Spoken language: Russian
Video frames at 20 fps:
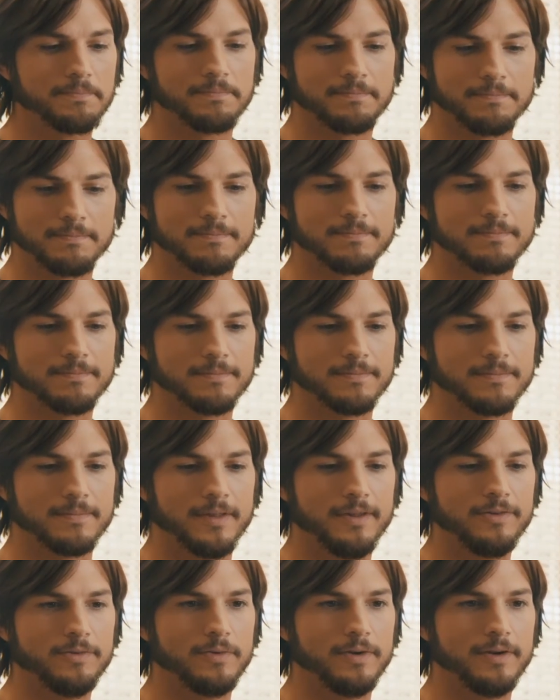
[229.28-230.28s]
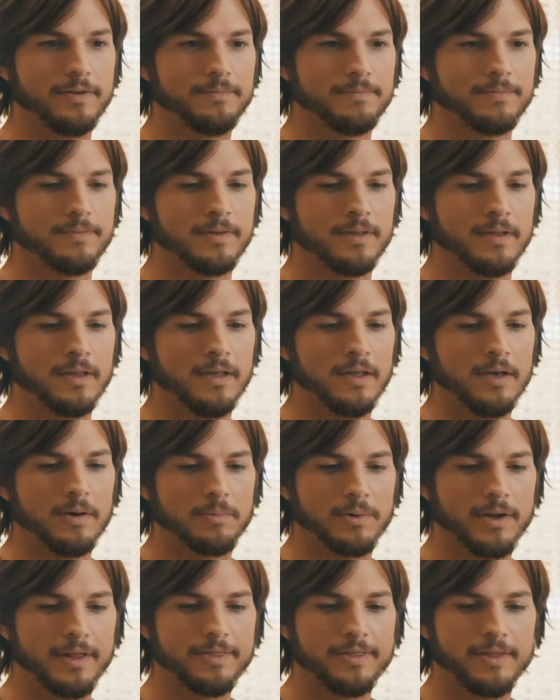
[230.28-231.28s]
Ладно. Прекрасно.
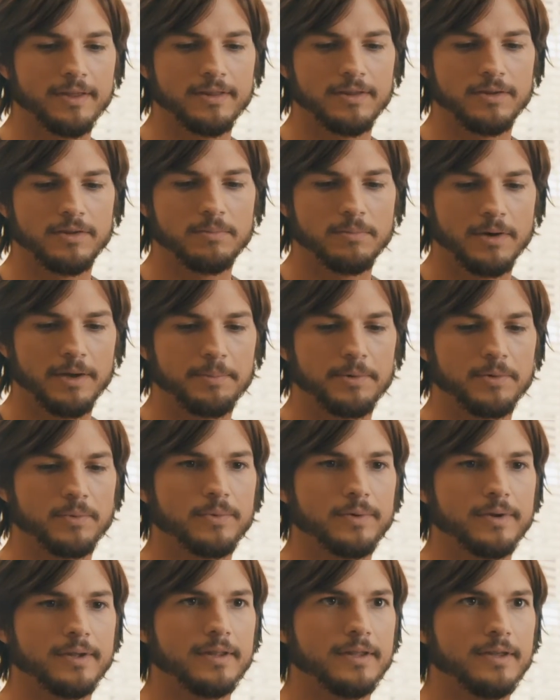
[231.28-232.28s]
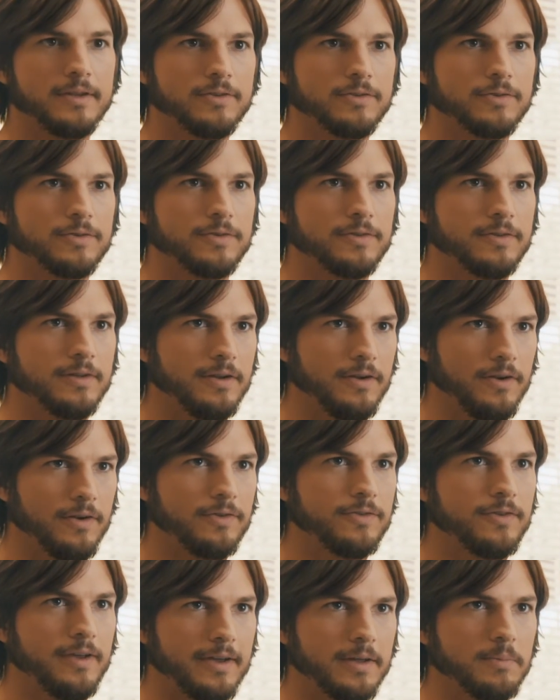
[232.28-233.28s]
Правда, думаю, вас очень
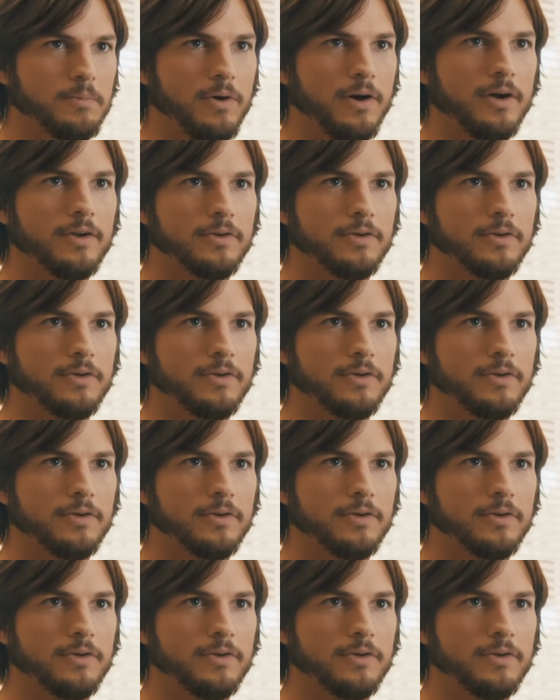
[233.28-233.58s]
заинтересует наша